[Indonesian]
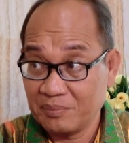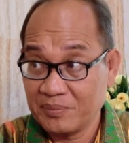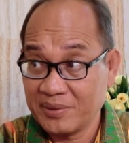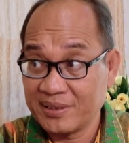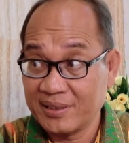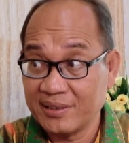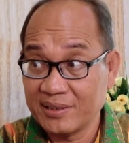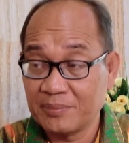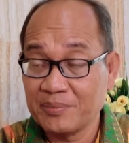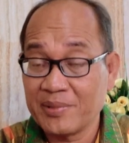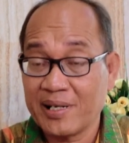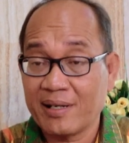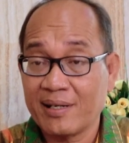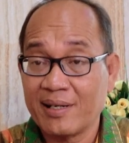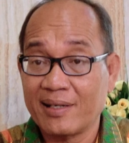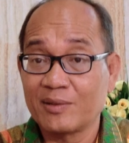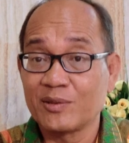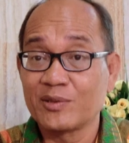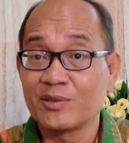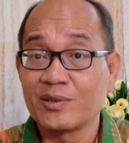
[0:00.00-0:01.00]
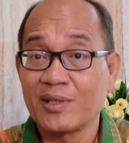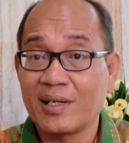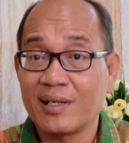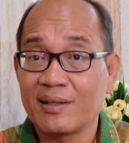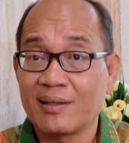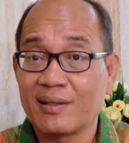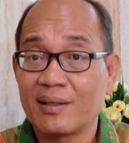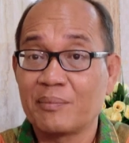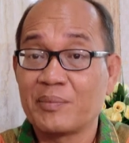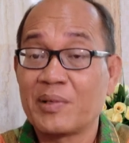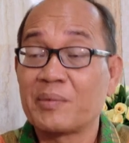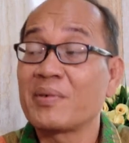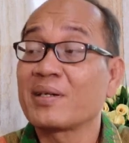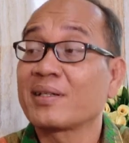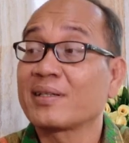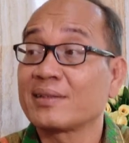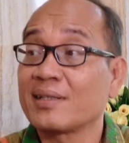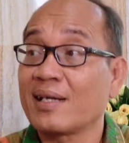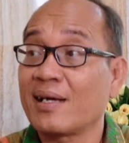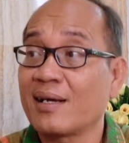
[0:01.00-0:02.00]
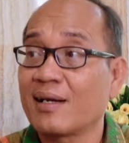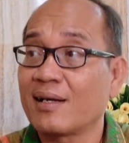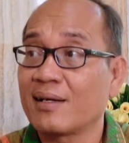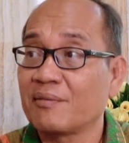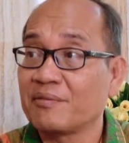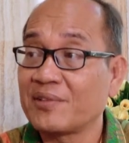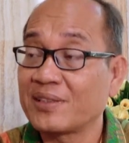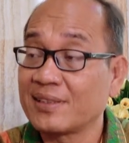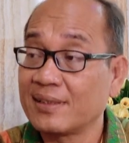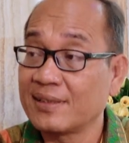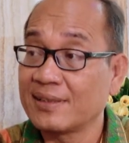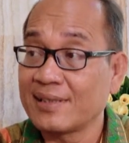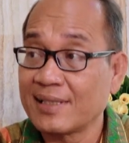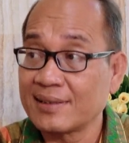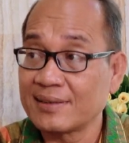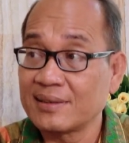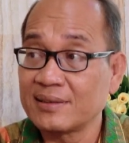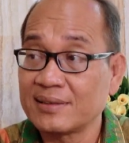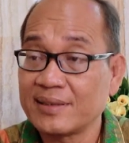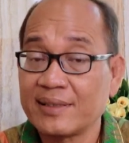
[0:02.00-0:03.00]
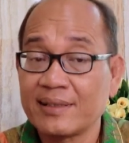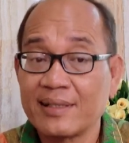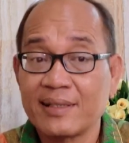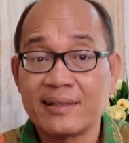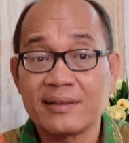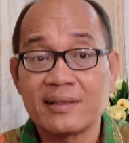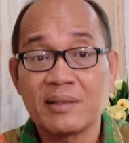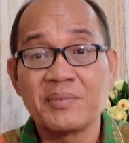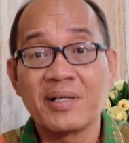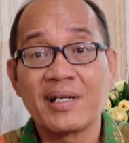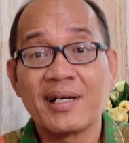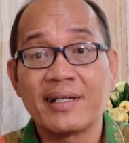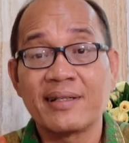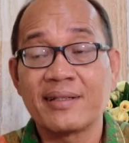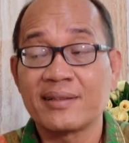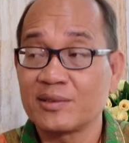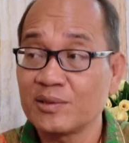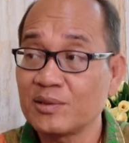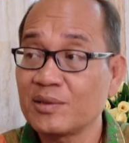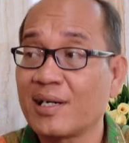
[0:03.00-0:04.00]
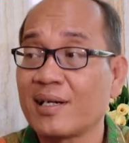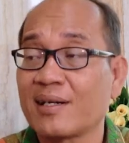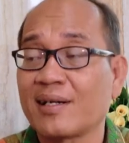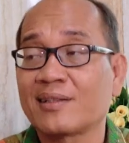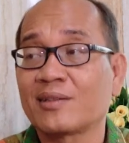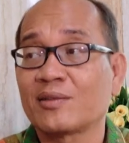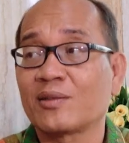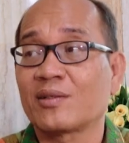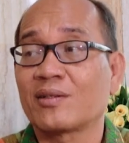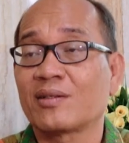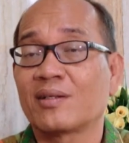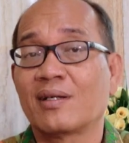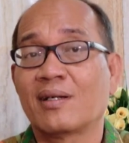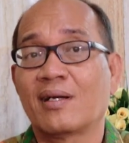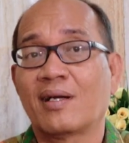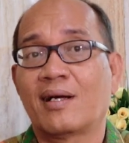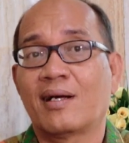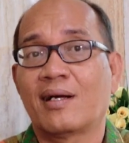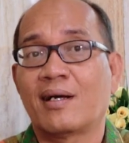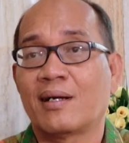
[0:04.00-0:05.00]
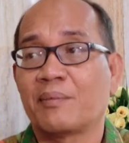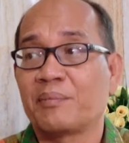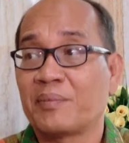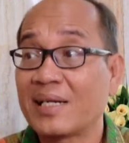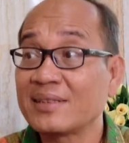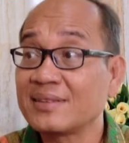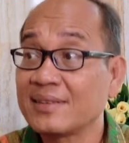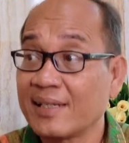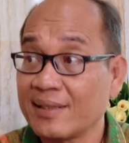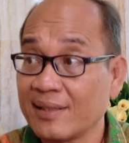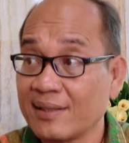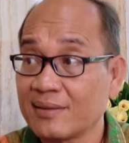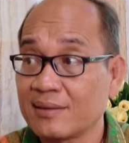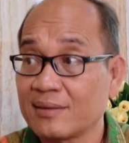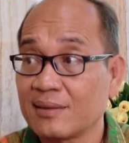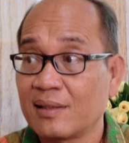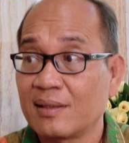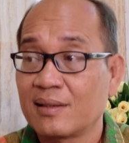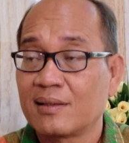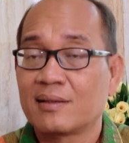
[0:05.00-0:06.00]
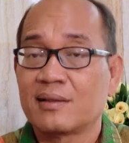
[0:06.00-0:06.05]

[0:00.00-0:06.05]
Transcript: bisnis mereka itu juga memang kita fasilitasi sehingga kita menggandeng juga kantor uh, pajak ya. Hmm.